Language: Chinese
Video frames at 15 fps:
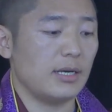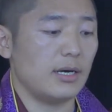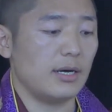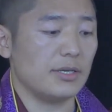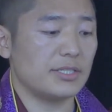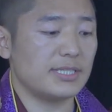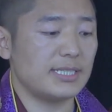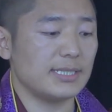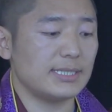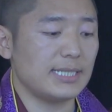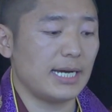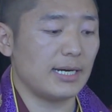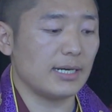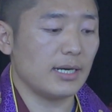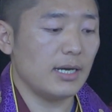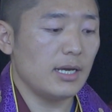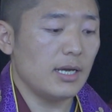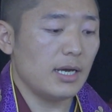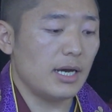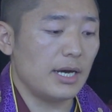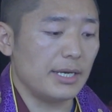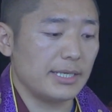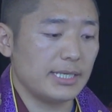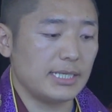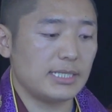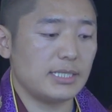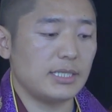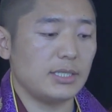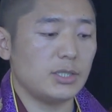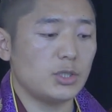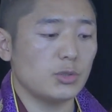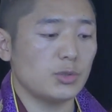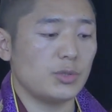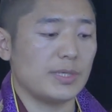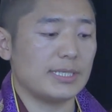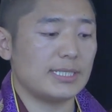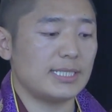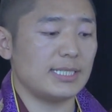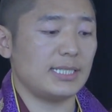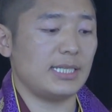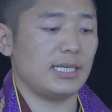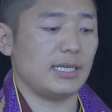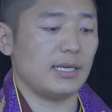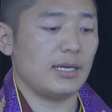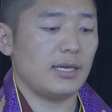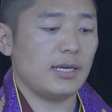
啊四香、呃以及修学次第。